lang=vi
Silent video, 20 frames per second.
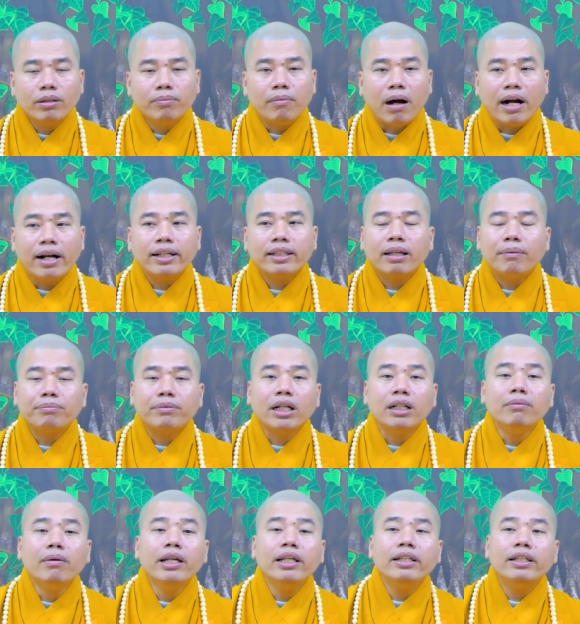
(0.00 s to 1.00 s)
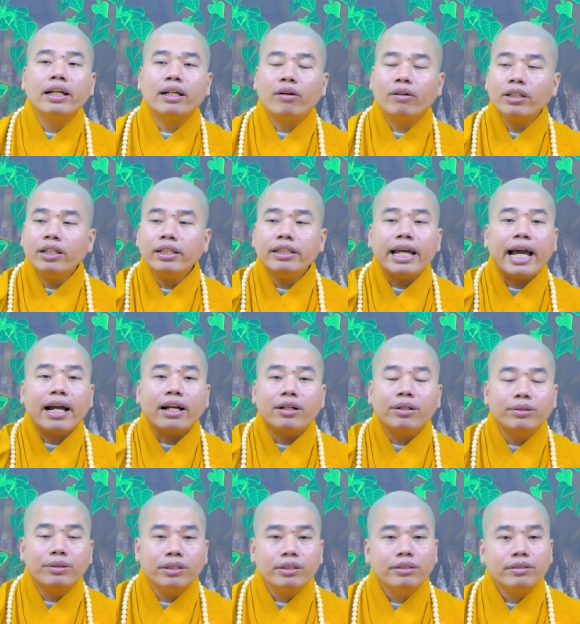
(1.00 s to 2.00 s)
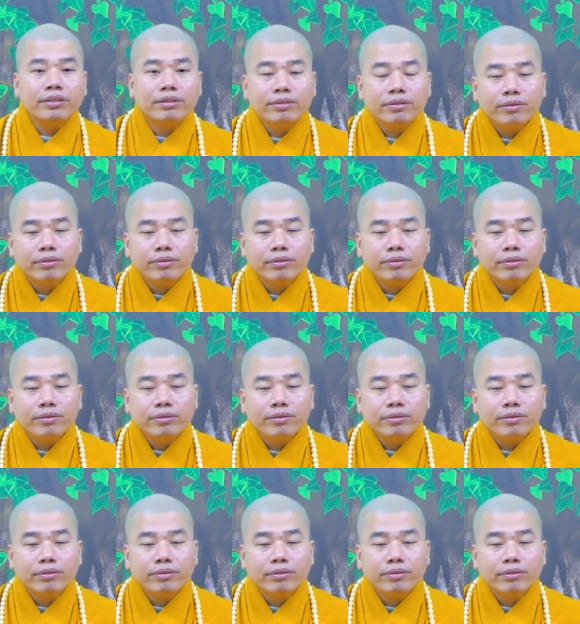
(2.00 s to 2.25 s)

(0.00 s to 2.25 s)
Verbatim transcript: nên mở cái tâm từ bi ra đối với cha cô đi